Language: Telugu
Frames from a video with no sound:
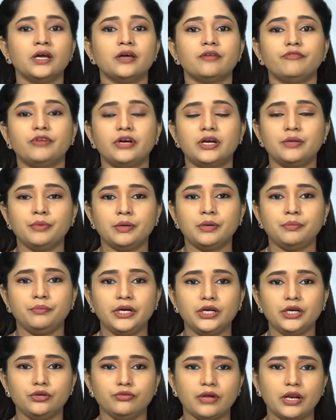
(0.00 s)
విటమిన్ బి
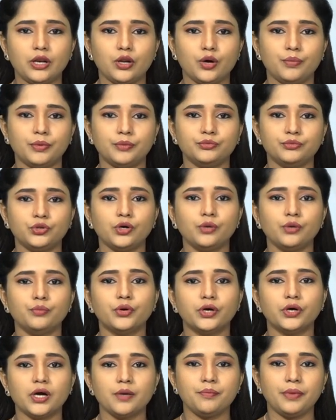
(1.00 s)
ట్వెల్వ్ లోపంతో
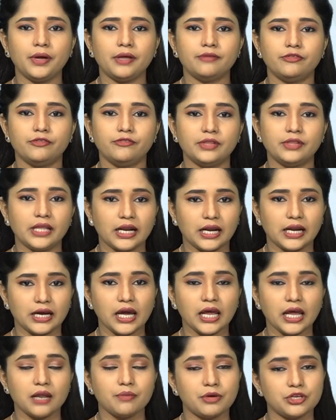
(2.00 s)
ముఖంపై వివిధ
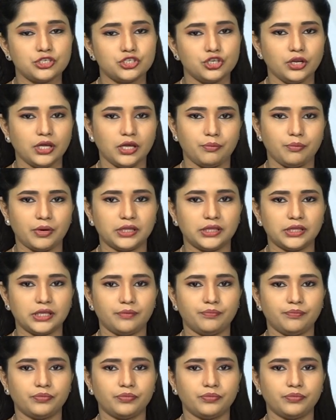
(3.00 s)
రకాల మచ్చలు ఏర్పడతాయి